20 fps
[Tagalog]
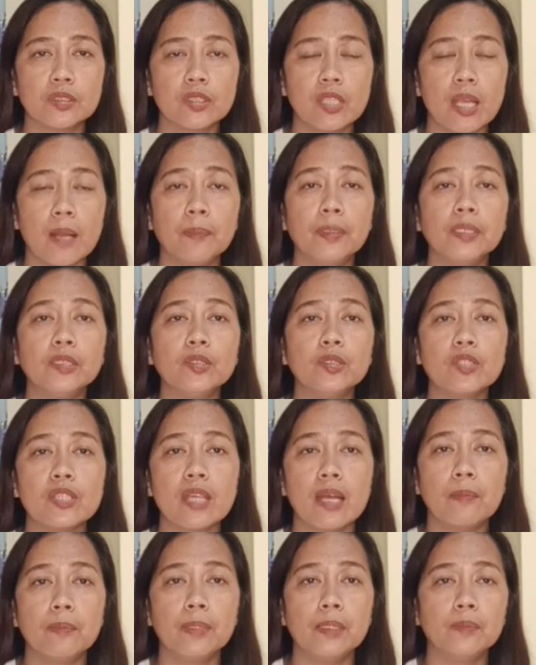Chapel to
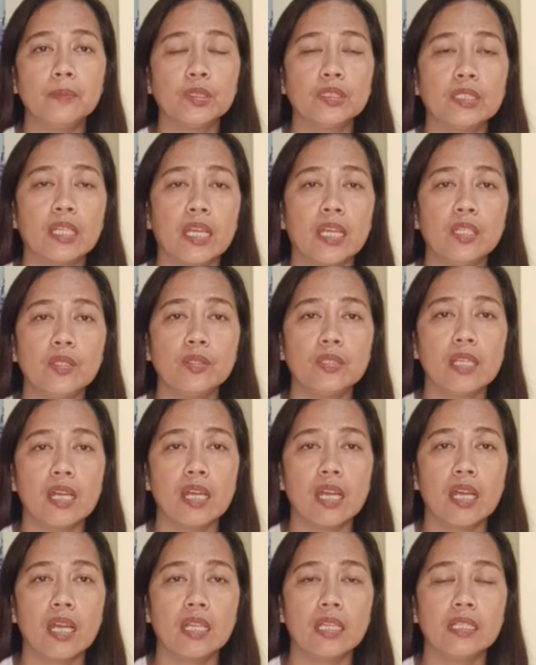chapel po tayo
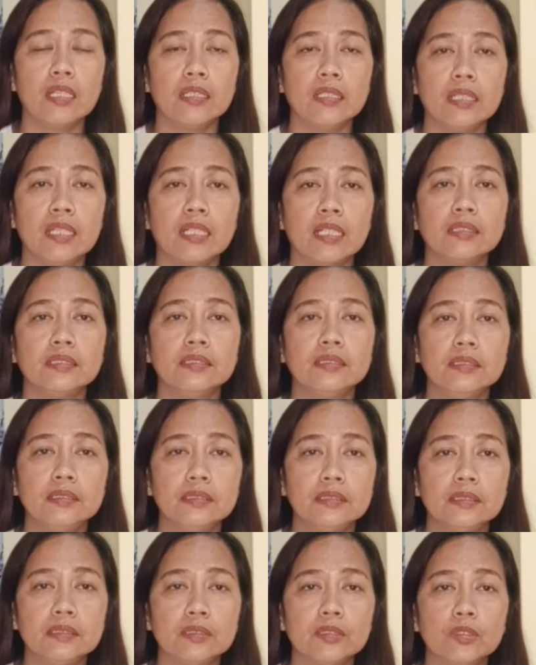na nag
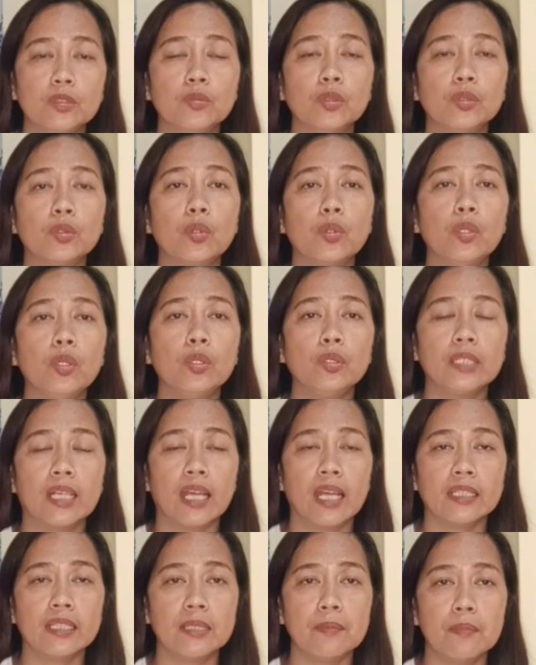tumutulong ng
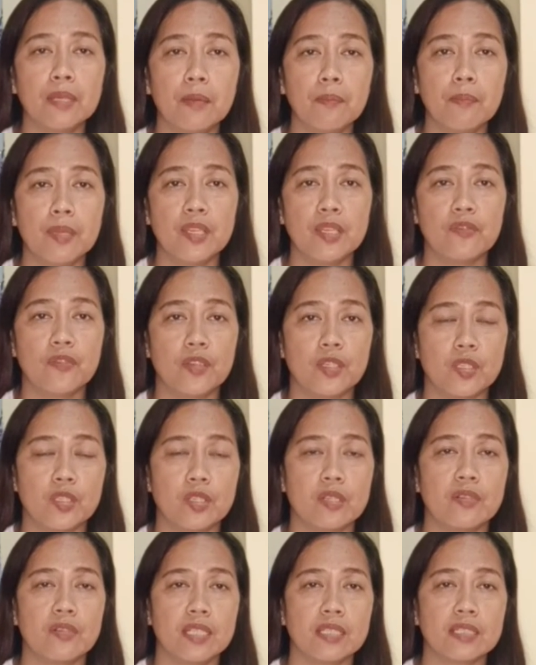ating mga
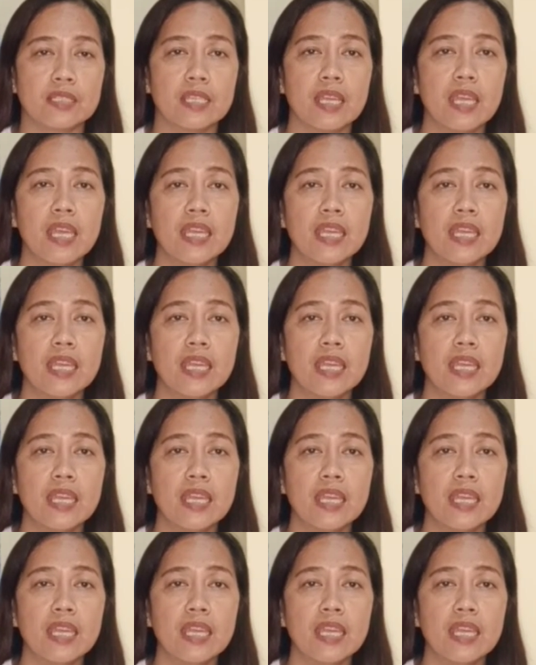beneficiaries.